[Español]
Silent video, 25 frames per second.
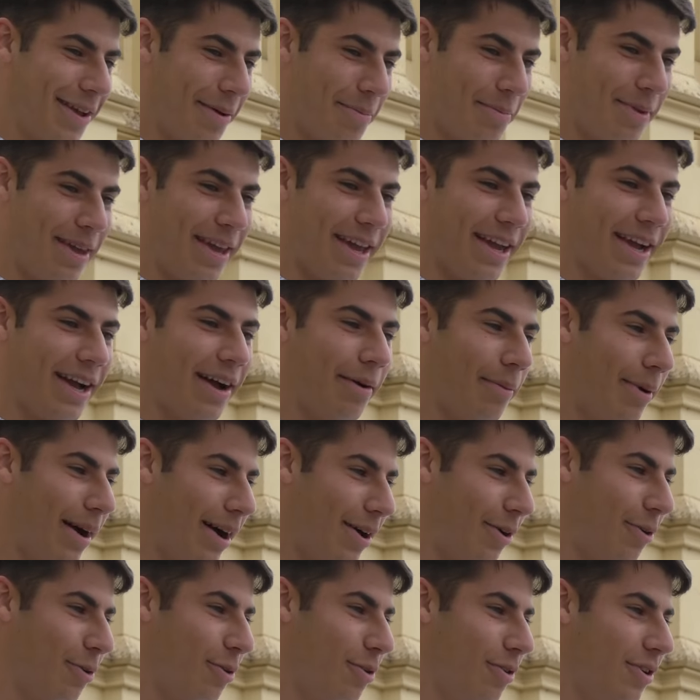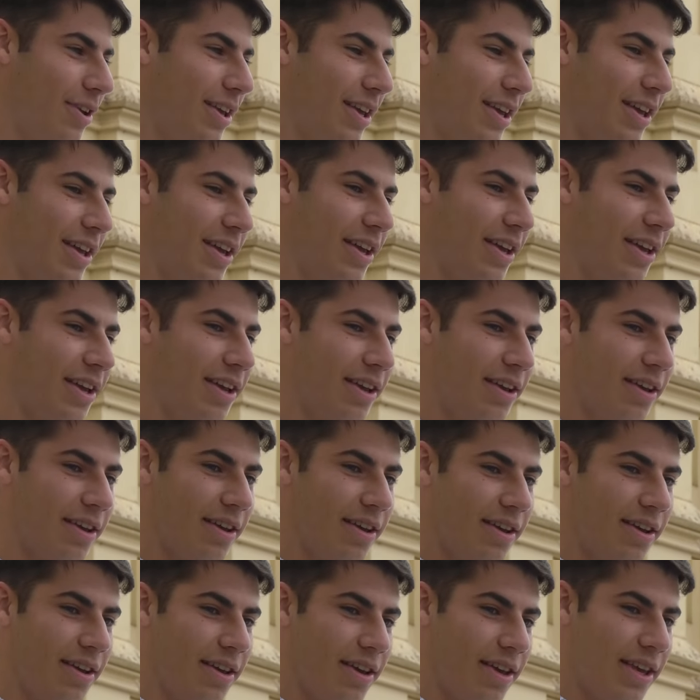también abajo y,
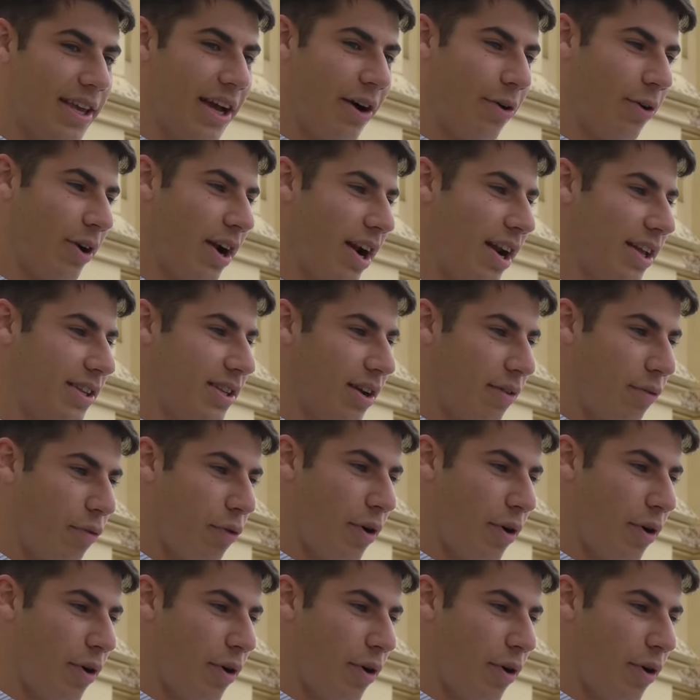ahora él está